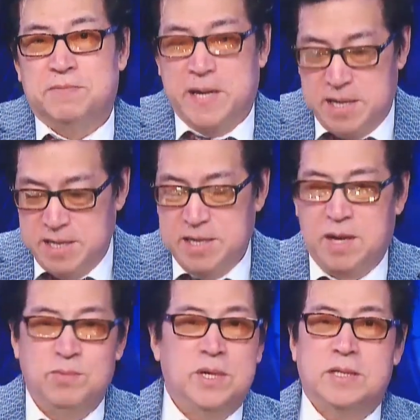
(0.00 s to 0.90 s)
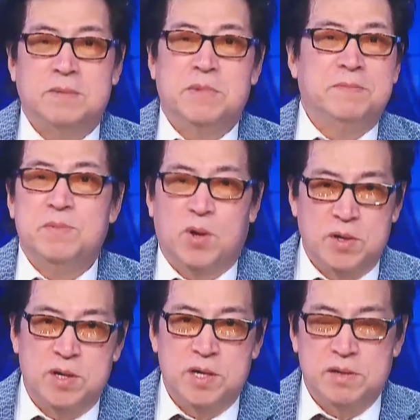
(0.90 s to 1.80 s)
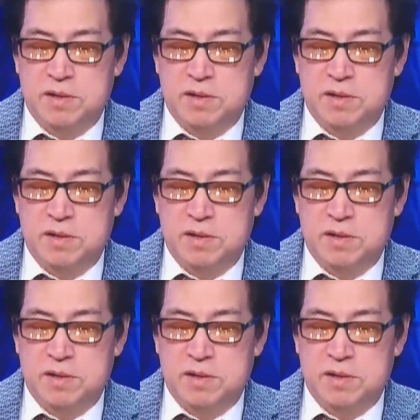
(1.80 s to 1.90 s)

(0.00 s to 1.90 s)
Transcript: là friendly, ông rất thân mật với mọi người,